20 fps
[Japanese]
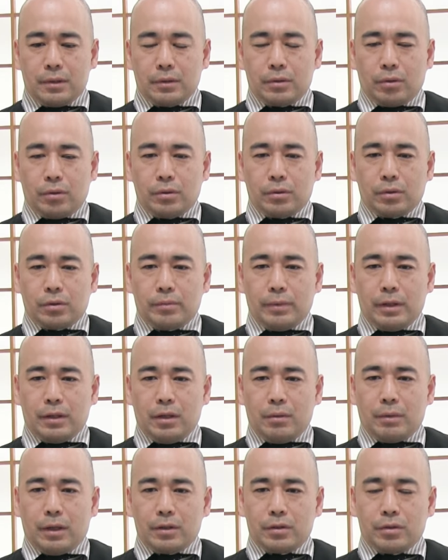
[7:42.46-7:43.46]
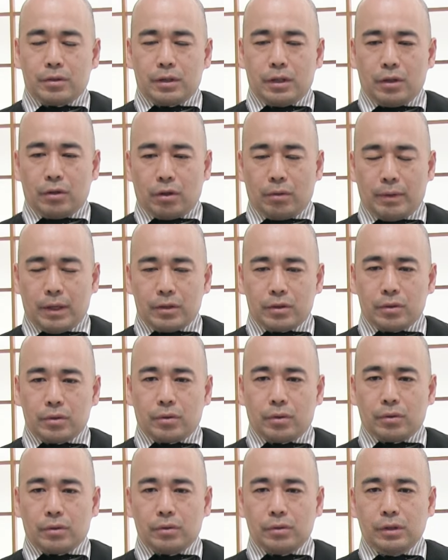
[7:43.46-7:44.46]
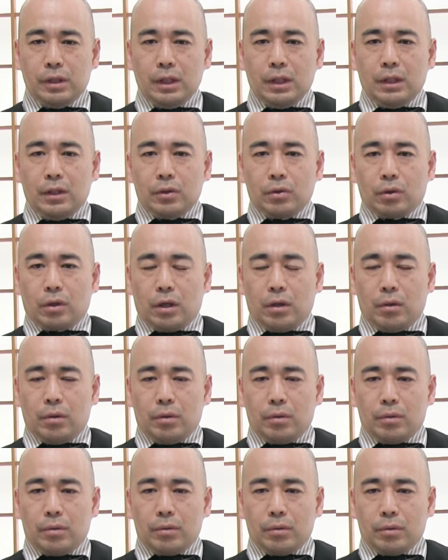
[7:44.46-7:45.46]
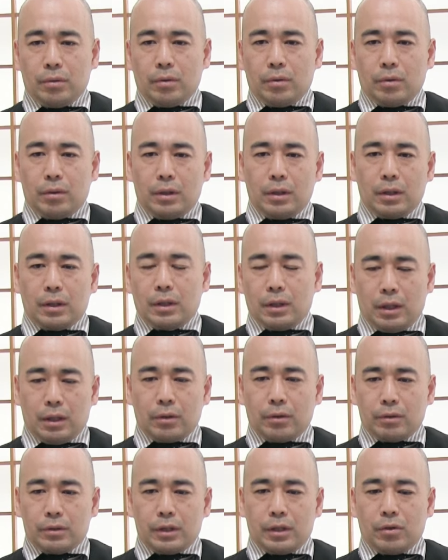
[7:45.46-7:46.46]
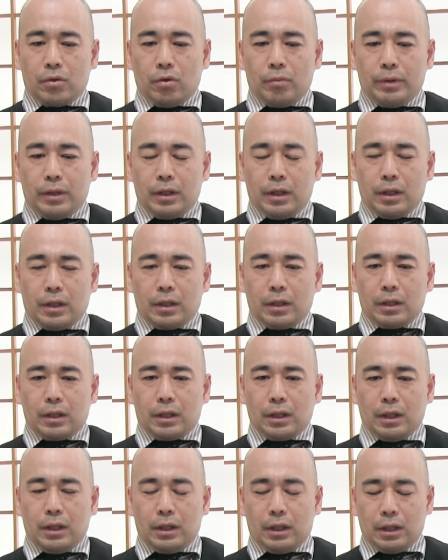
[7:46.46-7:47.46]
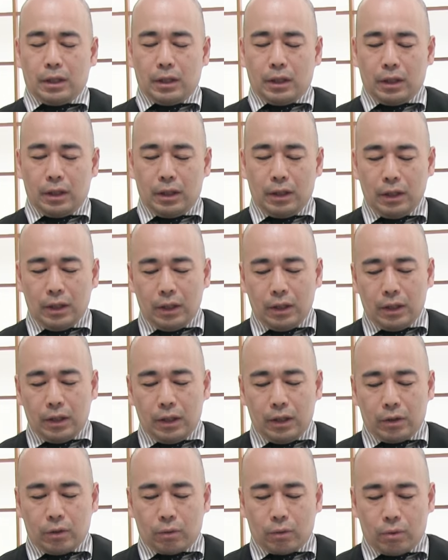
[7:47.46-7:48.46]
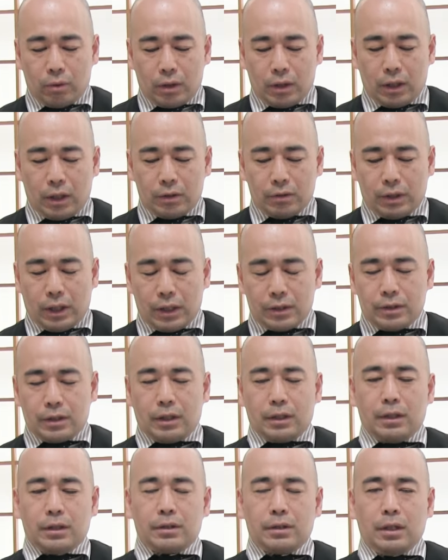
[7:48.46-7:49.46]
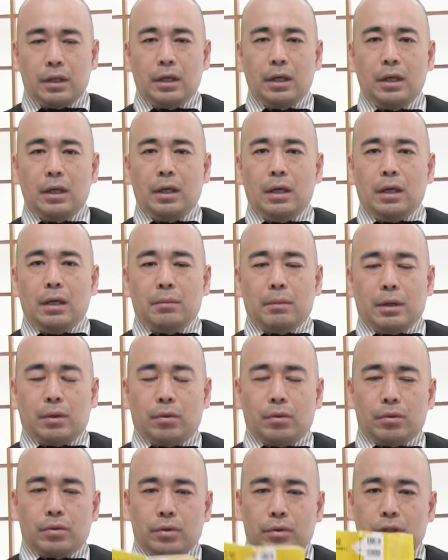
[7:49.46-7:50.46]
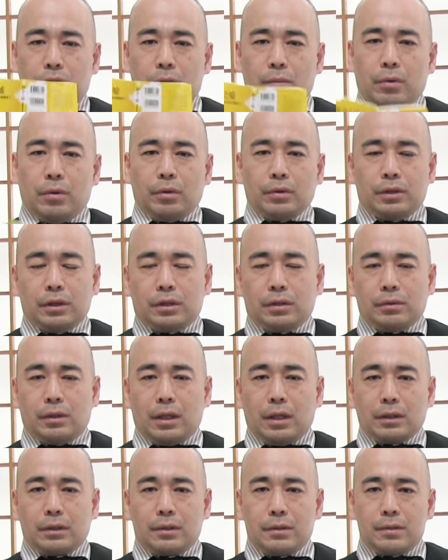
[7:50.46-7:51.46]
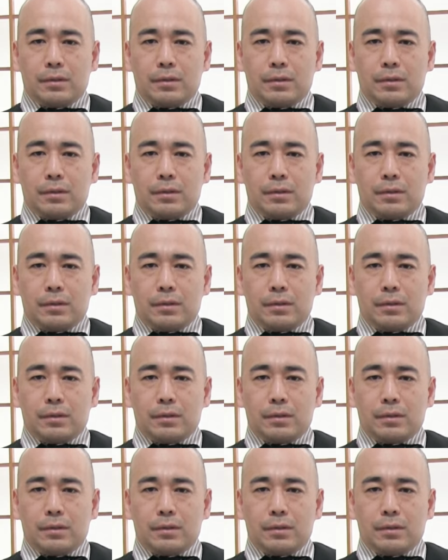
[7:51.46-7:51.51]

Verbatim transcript: そういう側面で満州事変とか満州国とかを、の、あの、前後を見ていかなきゃいけないところがあるはずなんですね。まあ、この著者も実は、